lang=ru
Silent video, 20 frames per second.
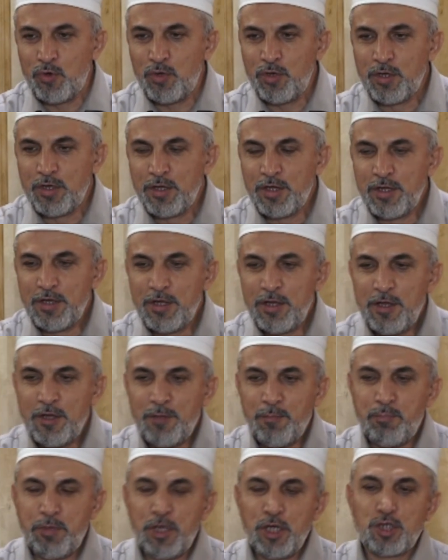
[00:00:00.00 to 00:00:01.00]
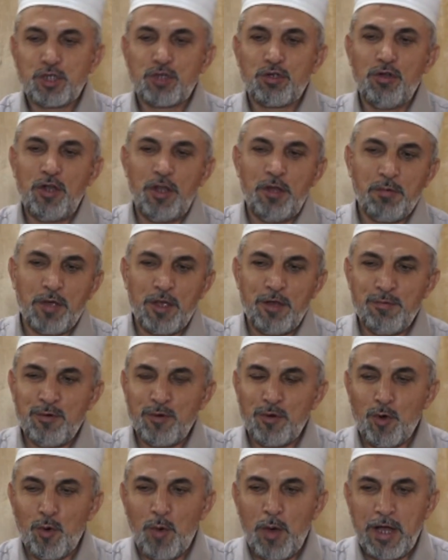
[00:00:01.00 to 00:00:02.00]
Вот это будет мавлит
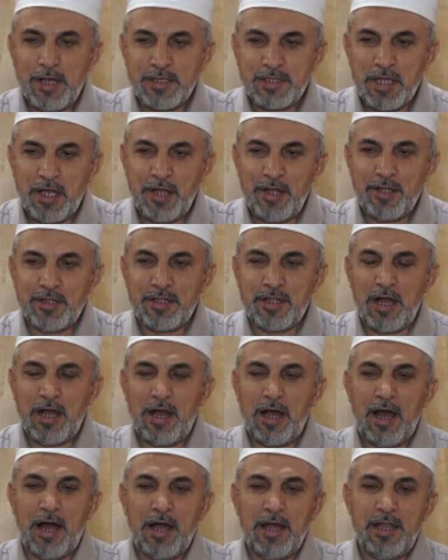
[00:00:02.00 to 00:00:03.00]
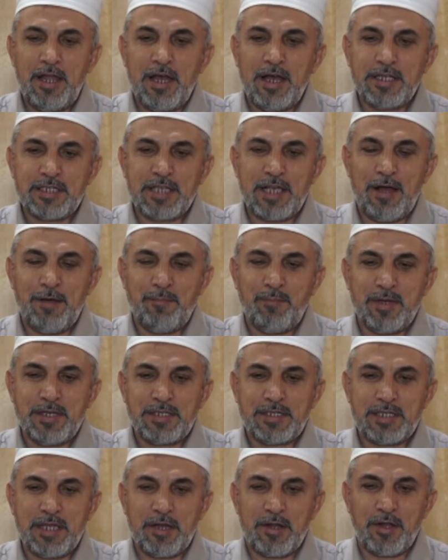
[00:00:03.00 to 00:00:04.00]
имамов. Сегодня у нас есть такие
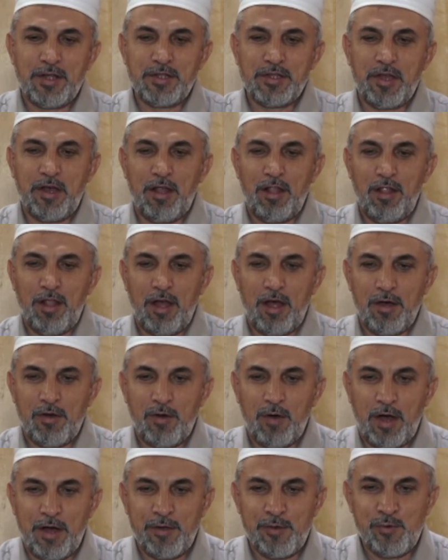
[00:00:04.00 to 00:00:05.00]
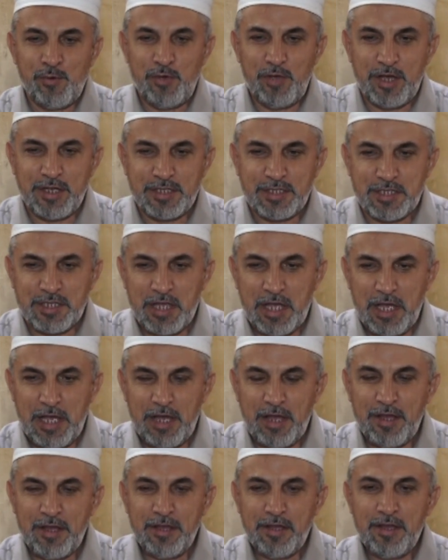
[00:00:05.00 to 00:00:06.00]
имамы, которых нужно назвать
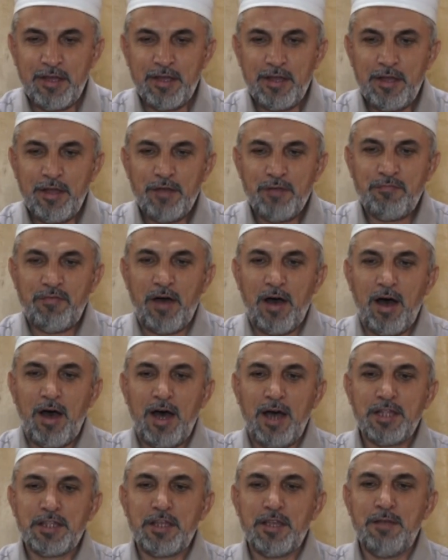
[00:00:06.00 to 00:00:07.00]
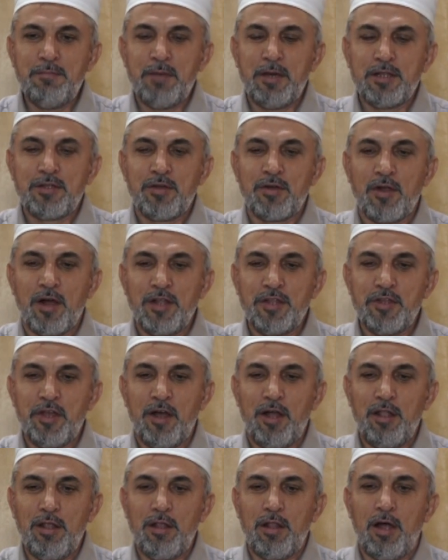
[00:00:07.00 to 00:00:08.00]
золотыми, но, к сожалению, есть те, кто
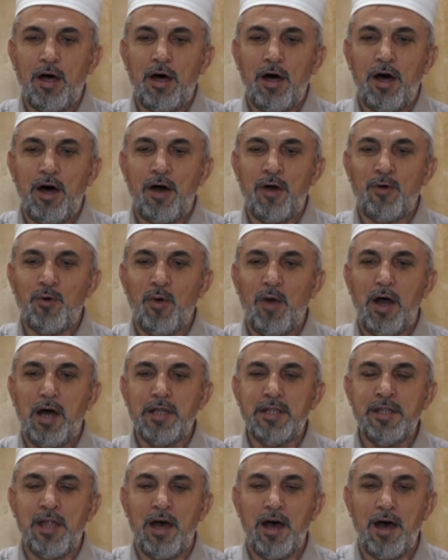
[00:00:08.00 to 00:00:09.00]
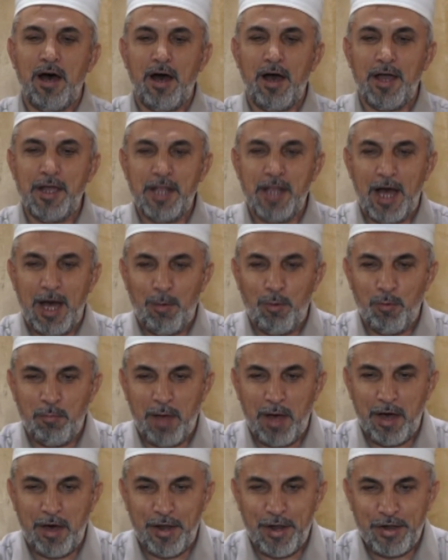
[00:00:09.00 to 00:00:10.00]
смотрит за тем, что они получают на
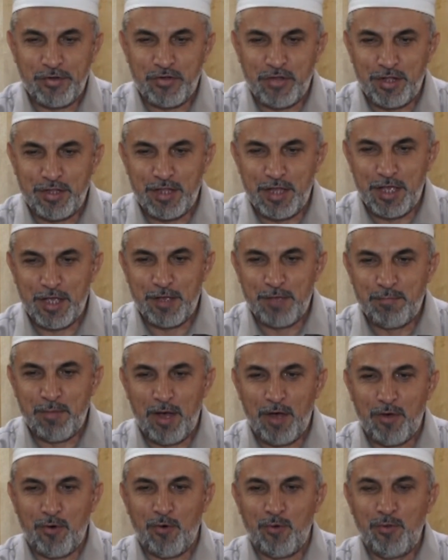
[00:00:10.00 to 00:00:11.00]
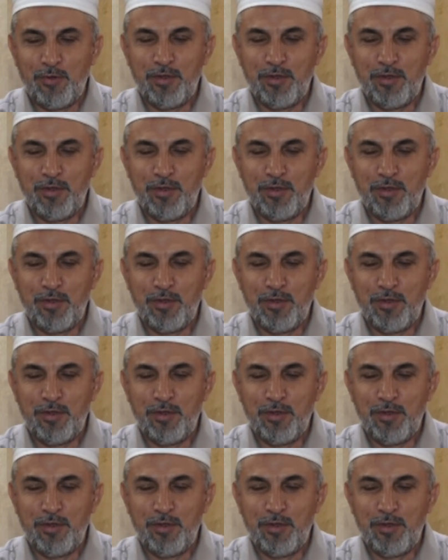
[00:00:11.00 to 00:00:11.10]
мавлидах тут и там.